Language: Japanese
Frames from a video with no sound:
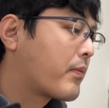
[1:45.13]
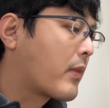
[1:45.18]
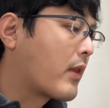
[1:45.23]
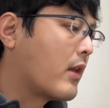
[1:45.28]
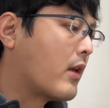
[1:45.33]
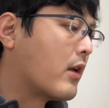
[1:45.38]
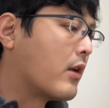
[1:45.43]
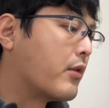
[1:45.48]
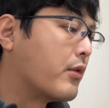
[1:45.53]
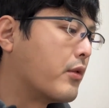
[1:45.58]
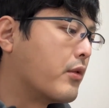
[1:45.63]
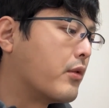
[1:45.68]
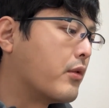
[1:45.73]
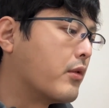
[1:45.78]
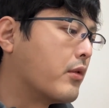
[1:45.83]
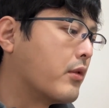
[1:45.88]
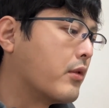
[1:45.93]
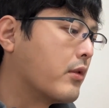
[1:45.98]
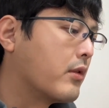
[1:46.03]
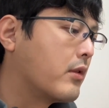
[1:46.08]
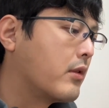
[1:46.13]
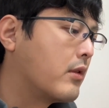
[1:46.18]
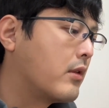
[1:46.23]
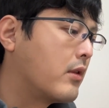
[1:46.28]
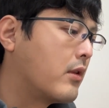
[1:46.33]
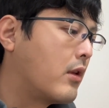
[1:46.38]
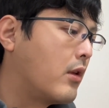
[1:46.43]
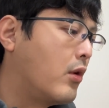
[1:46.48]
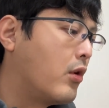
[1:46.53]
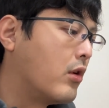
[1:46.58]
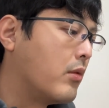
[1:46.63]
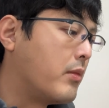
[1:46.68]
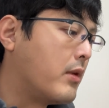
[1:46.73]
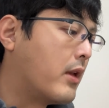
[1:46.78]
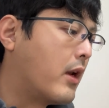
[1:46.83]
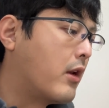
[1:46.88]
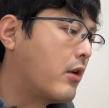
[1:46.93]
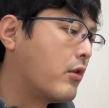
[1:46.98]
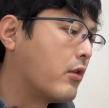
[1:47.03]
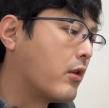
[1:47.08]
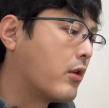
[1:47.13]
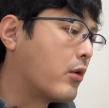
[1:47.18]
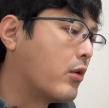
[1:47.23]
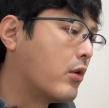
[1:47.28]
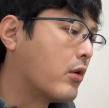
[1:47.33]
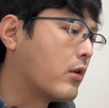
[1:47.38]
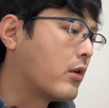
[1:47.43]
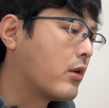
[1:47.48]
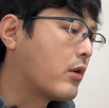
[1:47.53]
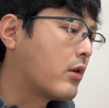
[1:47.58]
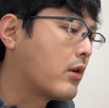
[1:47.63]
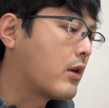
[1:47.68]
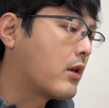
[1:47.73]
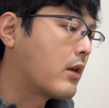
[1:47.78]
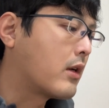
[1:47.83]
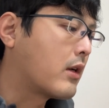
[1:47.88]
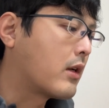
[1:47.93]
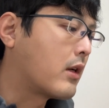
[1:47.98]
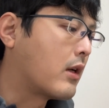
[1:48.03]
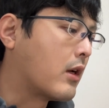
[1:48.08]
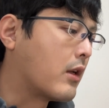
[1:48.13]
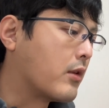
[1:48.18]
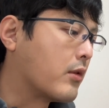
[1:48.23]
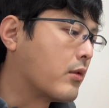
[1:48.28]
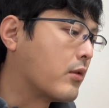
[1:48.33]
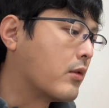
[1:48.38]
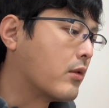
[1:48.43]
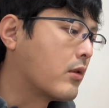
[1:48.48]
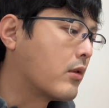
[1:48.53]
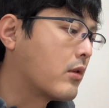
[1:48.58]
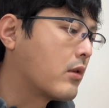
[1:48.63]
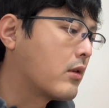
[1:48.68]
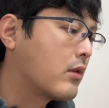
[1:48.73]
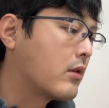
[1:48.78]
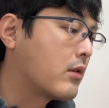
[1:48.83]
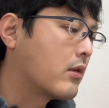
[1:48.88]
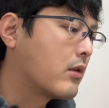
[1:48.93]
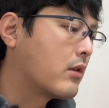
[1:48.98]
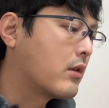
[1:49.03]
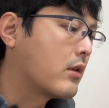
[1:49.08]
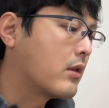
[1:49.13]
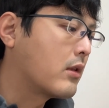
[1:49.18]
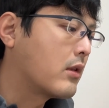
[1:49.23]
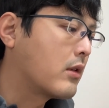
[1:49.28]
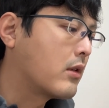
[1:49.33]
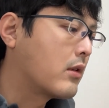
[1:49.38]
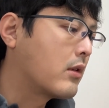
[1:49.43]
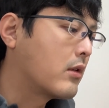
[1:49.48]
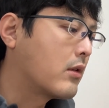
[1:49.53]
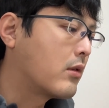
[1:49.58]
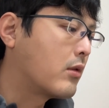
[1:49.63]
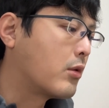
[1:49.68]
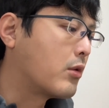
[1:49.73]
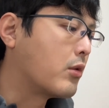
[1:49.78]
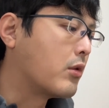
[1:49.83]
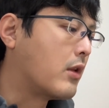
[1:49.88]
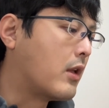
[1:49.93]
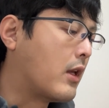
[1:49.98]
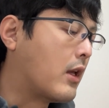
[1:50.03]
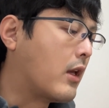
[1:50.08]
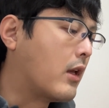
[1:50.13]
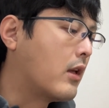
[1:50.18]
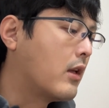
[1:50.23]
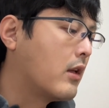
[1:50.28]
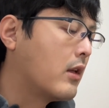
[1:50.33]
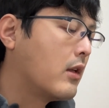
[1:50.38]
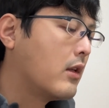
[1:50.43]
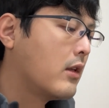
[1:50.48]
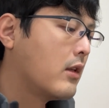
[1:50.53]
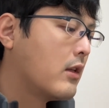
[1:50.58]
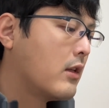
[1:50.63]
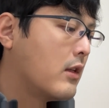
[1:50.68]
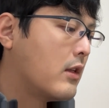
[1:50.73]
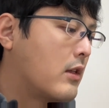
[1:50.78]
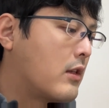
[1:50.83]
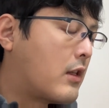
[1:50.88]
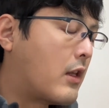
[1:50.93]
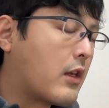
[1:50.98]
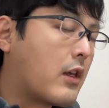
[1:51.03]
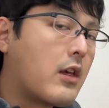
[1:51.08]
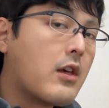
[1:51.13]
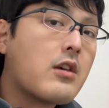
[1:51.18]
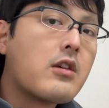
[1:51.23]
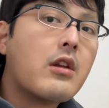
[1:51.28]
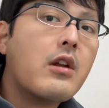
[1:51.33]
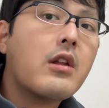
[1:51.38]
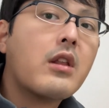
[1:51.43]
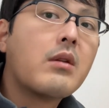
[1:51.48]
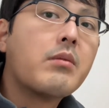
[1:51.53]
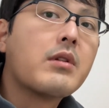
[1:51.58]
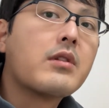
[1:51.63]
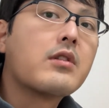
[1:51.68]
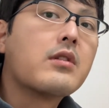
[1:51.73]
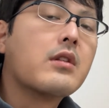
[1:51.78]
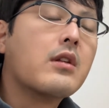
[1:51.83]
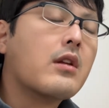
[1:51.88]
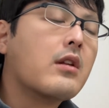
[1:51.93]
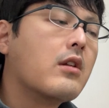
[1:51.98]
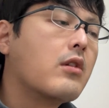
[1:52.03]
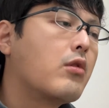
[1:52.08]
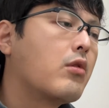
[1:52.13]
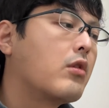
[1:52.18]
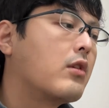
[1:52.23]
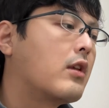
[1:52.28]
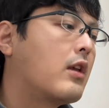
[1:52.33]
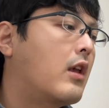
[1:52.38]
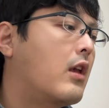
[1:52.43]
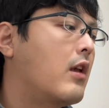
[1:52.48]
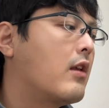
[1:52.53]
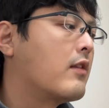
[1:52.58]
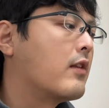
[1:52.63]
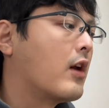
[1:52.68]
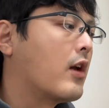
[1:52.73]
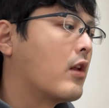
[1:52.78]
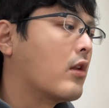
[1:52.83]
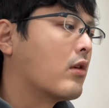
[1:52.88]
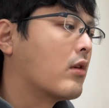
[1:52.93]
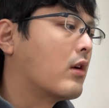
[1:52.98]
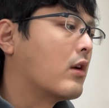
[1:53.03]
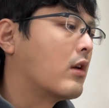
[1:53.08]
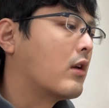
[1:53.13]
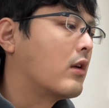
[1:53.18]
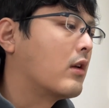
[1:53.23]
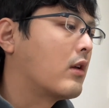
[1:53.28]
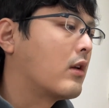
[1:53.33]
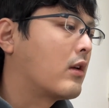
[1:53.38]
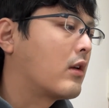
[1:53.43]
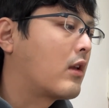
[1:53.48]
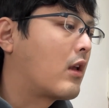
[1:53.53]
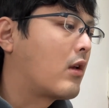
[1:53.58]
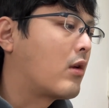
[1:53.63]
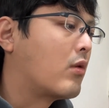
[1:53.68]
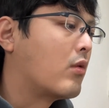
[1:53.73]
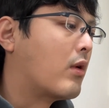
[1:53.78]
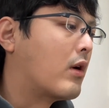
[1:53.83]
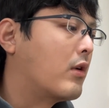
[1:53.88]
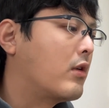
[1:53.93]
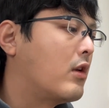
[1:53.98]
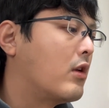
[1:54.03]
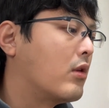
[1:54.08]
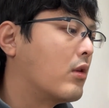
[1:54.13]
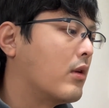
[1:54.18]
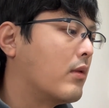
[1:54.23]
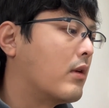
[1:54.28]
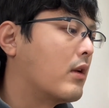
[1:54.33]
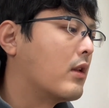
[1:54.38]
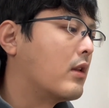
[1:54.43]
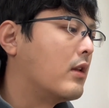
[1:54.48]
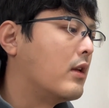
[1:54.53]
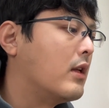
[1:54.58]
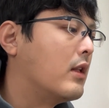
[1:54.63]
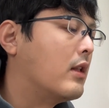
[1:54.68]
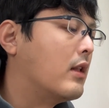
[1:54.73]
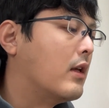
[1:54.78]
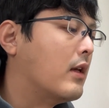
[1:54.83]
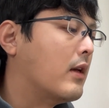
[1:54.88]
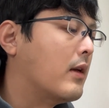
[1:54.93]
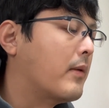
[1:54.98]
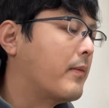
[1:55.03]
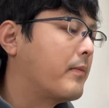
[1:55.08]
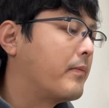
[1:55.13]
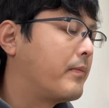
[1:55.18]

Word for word: あのよく見られるこあのことで最近知られてますね。で特に経済のが結構悪いと言われていて